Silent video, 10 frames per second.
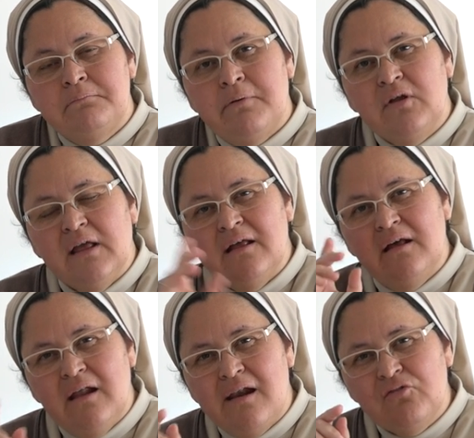Porque
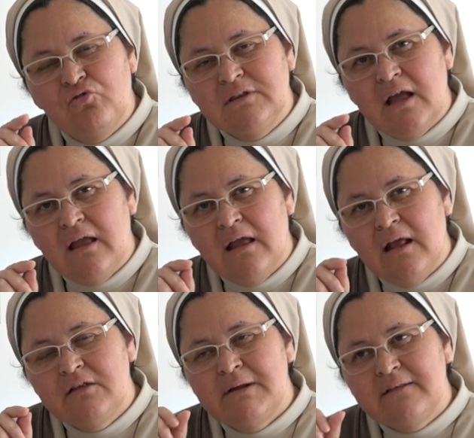resulta que
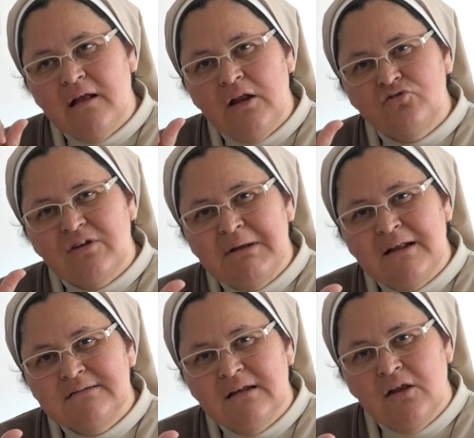es verdad que nos
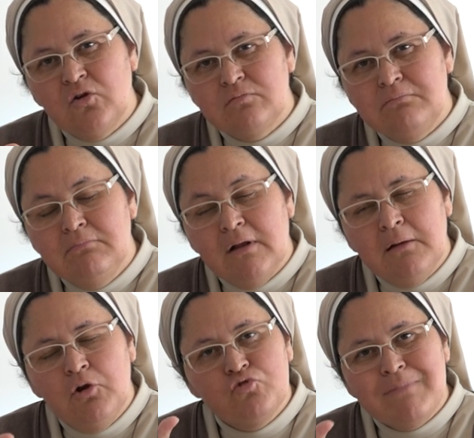amenazan que nos,
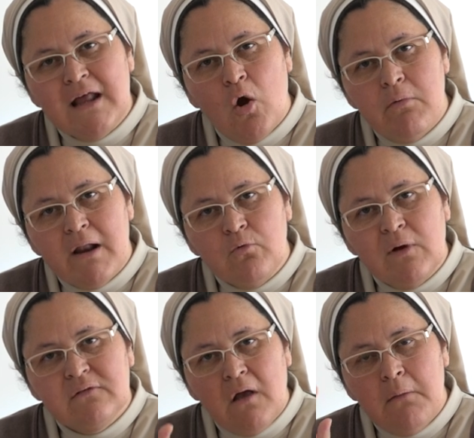nos van a cobrar
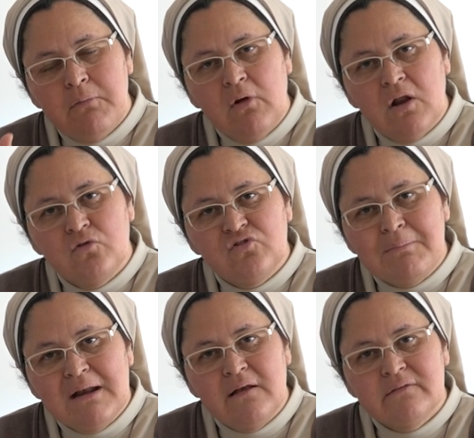WhatsApp o que nos
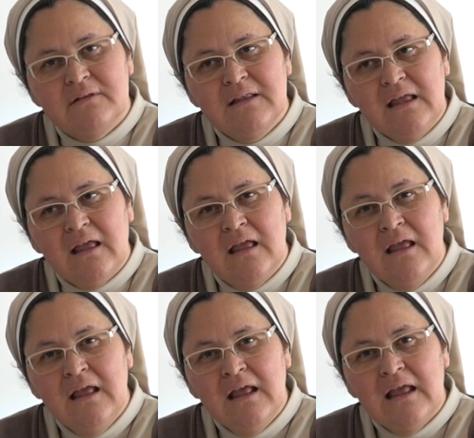amenazan de que
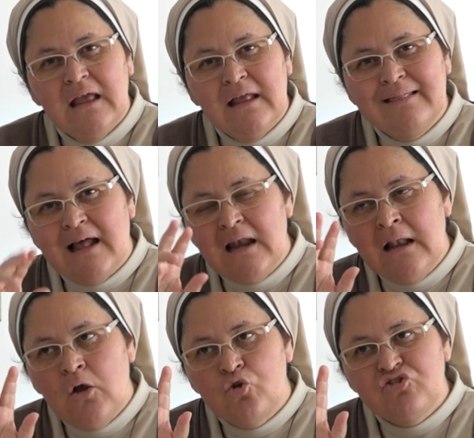
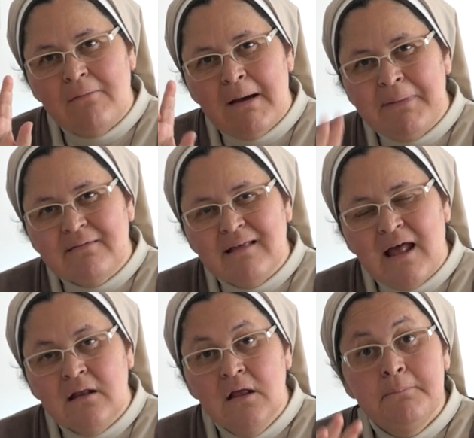tal cosa va a
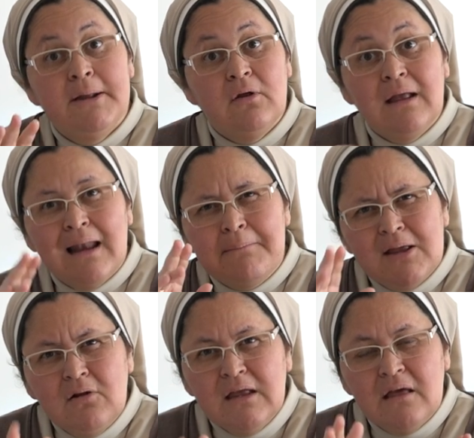pasar, pero es que la
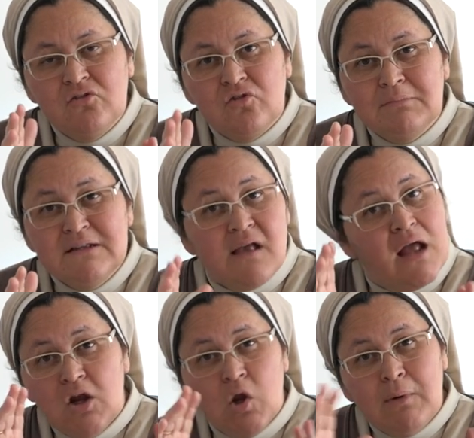mayoría de esos
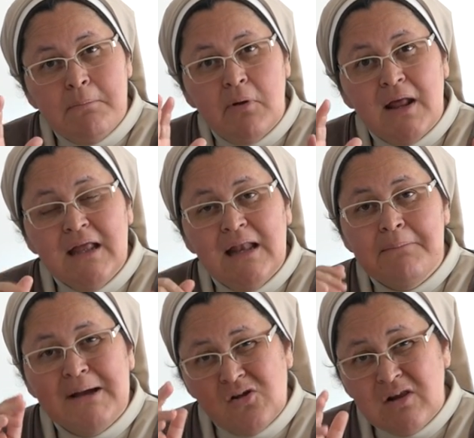mensajes no van por ahí. La
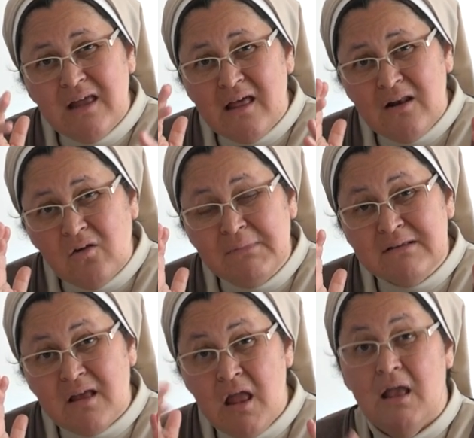mayoría de los
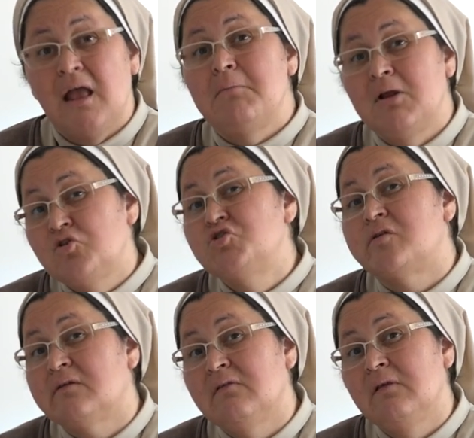mensajes que al menos yo
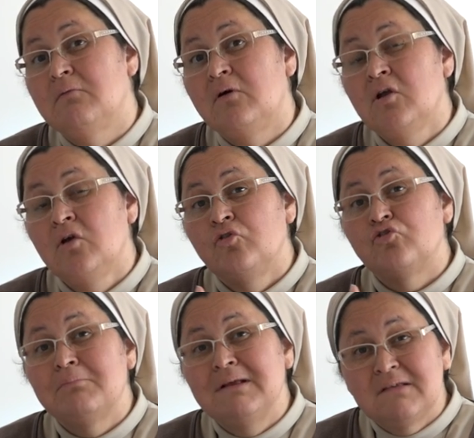recibo
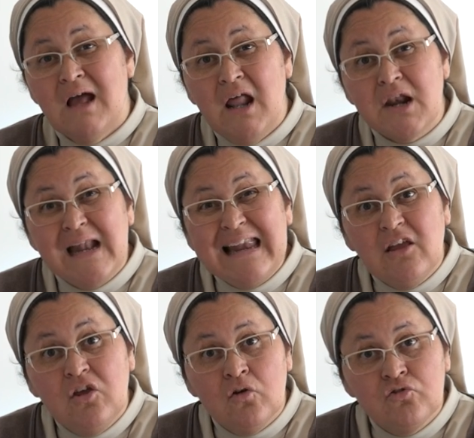son mensajes
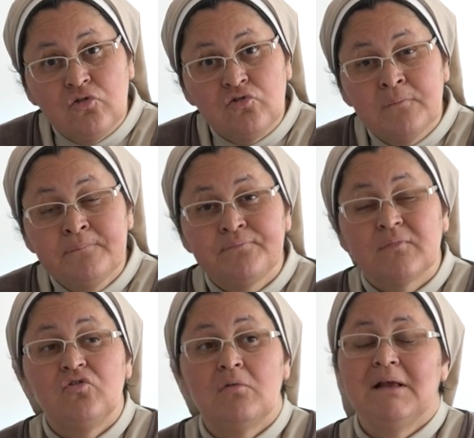religiosos,
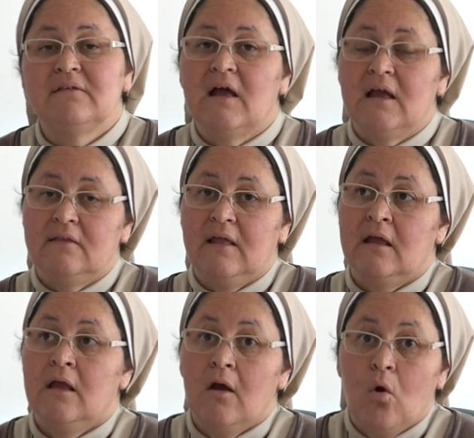son mensajes de
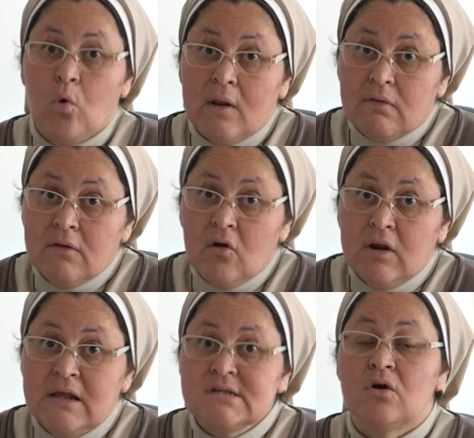
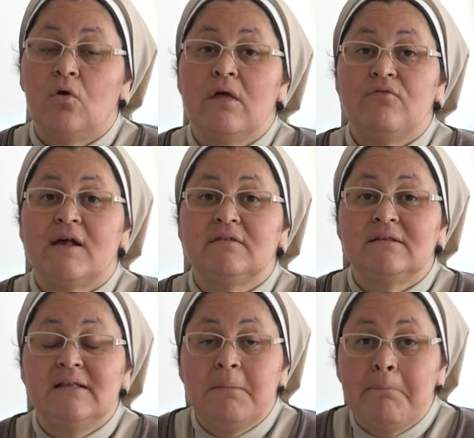oraciones o de
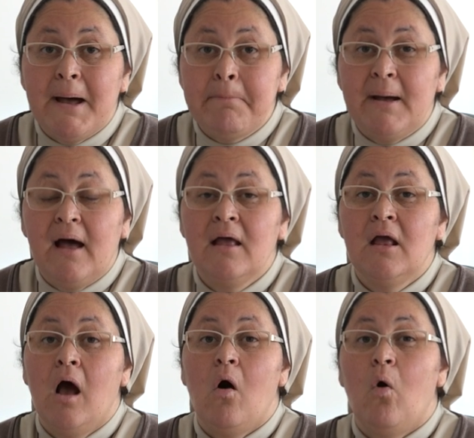frases del Papa
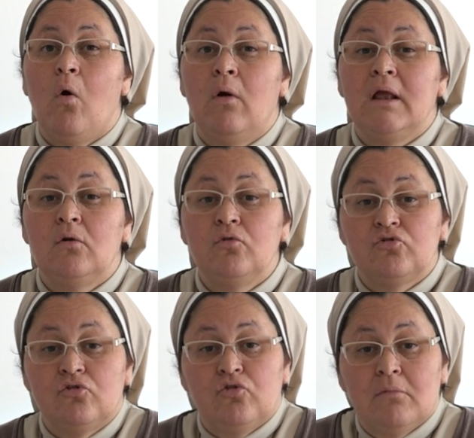o
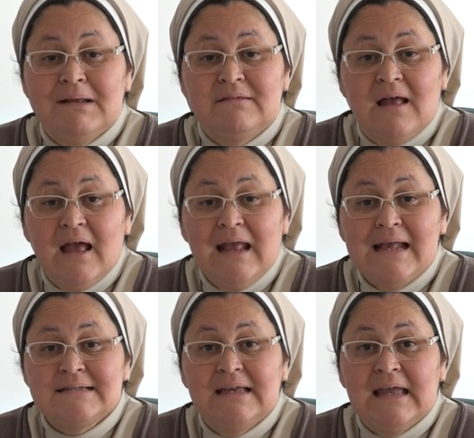incluso son
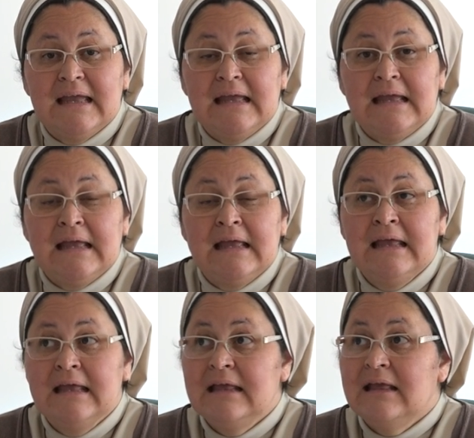mensajes que,
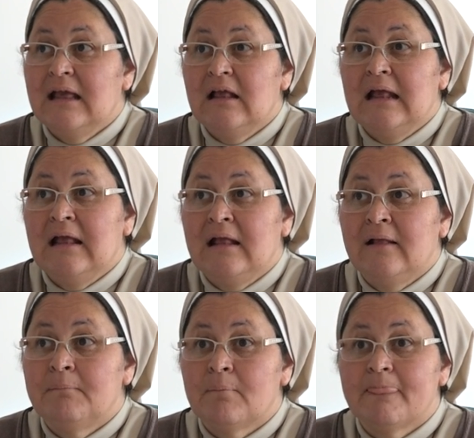que,
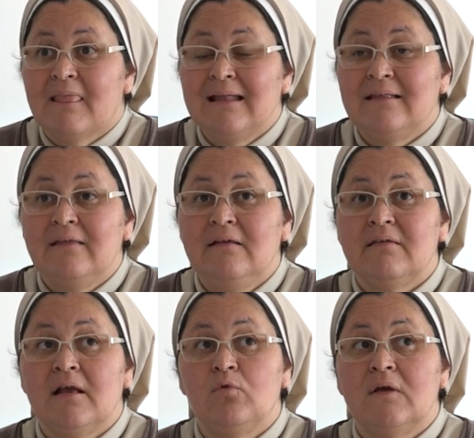te
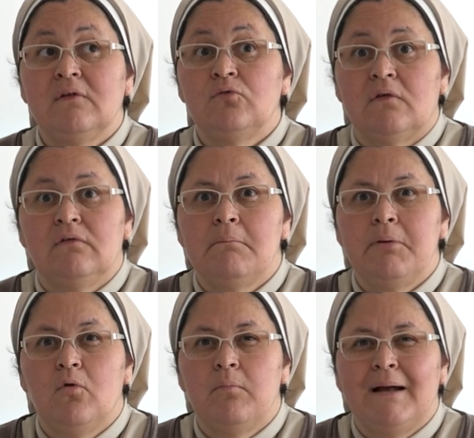dicen una situación
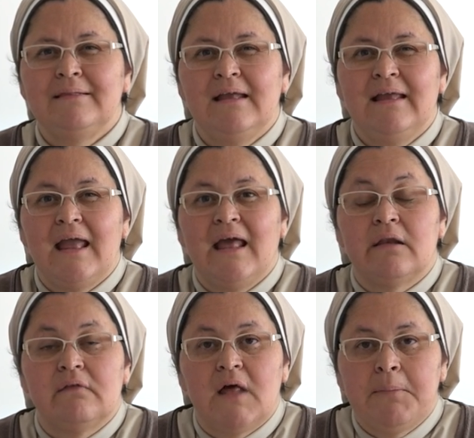preocupante y que hay que
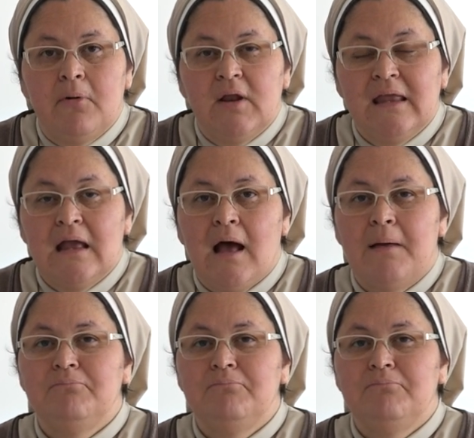rezar por ella.